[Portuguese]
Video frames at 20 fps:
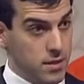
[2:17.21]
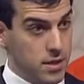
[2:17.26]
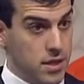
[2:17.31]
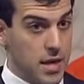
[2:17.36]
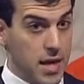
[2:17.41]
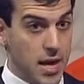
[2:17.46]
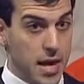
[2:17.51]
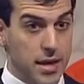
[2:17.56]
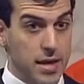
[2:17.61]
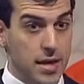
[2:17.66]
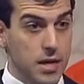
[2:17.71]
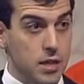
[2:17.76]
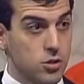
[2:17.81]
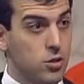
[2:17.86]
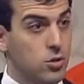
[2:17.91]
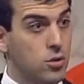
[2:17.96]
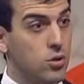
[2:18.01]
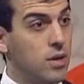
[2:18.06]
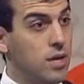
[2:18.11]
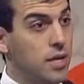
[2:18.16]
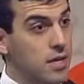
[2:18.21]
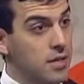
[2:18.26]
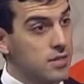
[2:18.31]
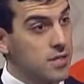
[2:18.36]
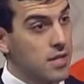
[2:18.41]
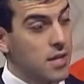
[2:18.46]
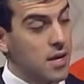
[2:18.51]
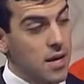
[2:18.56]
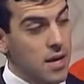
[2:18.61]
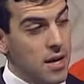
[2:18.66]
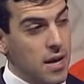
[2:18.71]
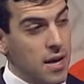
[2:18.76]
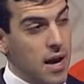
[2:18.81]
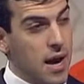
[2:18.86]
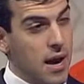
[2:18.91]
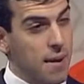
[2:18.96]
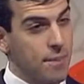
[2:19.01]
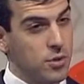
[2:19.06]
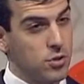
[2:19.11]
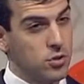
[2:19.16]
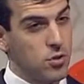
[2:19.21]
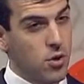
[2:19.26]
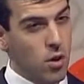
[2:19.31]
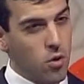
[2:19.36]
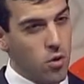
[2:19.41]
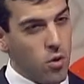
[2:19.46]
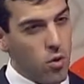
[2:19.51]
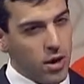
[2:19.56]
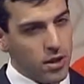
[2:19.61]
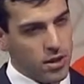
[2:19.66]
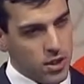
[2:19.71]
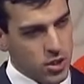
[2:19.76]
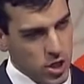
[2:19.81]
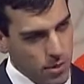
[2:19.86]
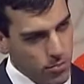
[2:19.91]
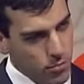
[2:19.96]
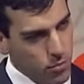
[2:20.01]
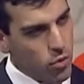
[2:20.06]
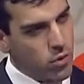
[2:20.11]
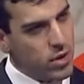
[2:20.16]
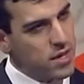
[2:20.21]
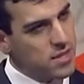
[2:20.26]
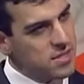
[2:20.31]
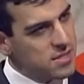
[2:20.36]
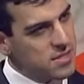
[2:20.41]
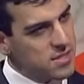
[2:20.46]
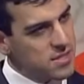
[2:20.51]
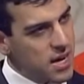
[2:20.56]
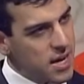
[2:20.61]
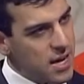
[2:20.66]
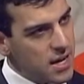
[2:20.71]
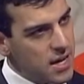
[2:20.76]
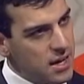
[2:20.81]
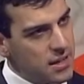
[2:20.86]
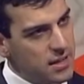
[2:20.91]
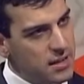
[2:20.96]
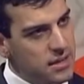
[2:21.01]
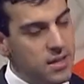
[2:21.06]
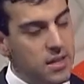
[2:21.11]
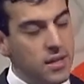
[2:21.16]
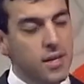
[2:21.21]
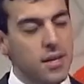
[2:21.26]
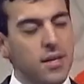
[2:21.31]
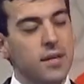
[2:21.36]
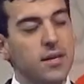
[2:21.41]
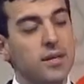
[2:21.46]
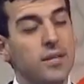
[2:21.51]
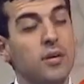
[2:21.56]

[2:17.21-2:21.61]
que uhum. é aquela hum. sonolência, a pessoa acorda já um pouco cansada, uhum.